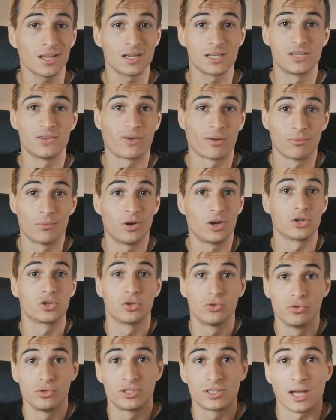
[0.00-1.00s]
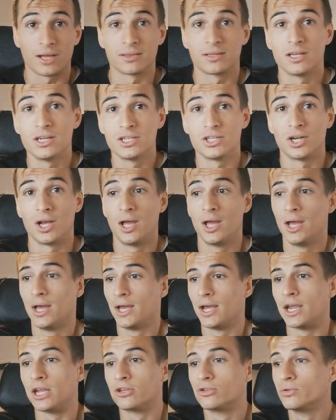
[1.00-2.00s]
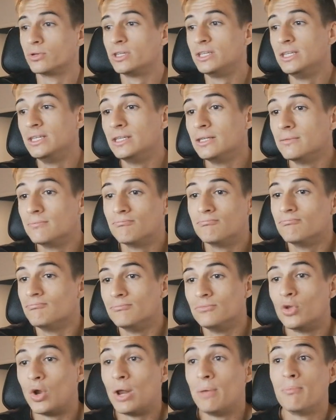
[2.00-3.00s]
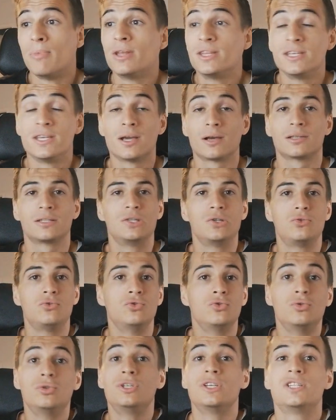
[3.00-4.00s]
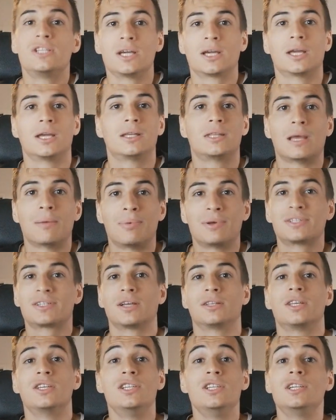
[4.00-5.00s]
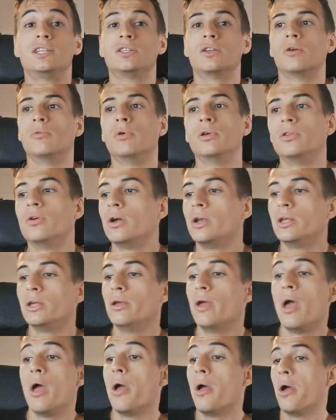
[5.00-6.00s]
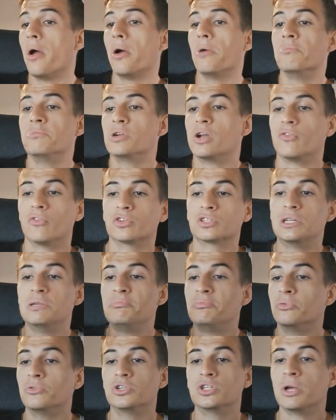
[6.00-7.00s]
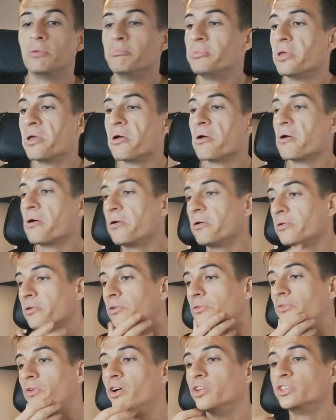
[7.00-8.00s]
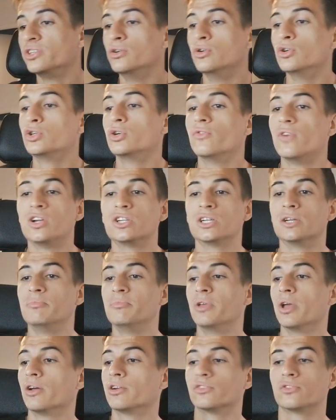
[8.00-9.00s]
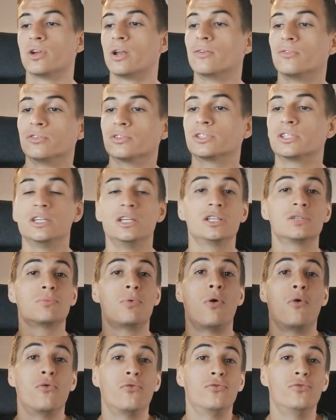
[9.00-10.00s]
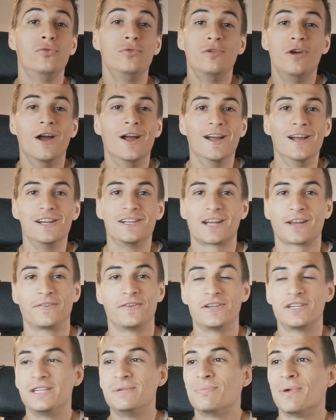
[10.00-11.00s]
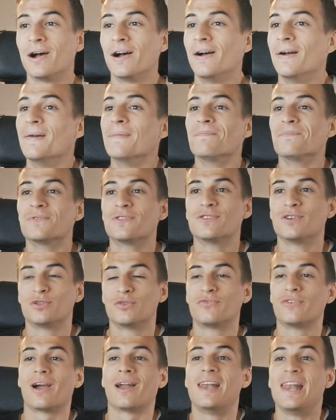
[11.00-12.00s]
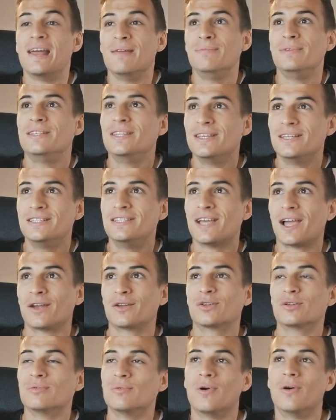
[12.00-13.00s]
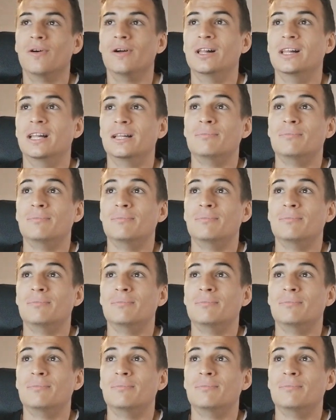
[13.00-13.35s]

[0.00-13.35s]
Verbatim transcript: C'est vraiment un jeu de stratège et ceux qui de la même manière, si tu joues aux échecs et que t'as pas de stratégie et que t'es en mode allez, j'avance les pions que j'aime bien, euh, vas-y le cheval j'aime bien, je vais l'avancer, je m'en fous, je réfléchis pas, tu vas te faire laminer directement.